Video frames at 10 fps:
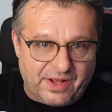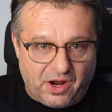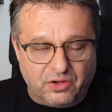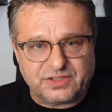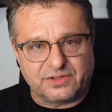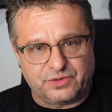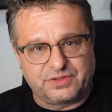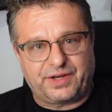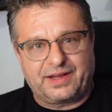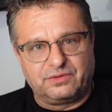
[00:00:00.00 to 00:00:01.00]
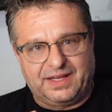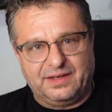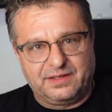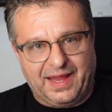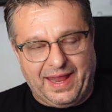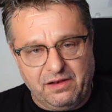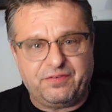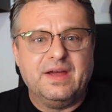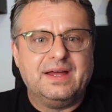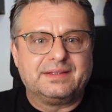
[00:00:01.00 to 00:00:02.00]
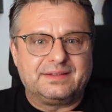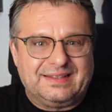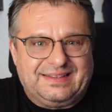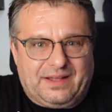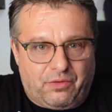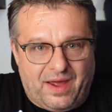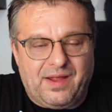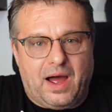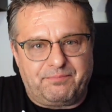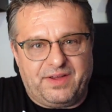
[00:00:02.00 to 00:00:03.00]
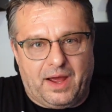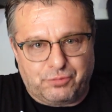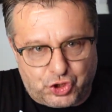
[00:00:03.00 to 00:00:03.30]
raus aus Österreich und gehen in die Elf. Der Runner-up wäre am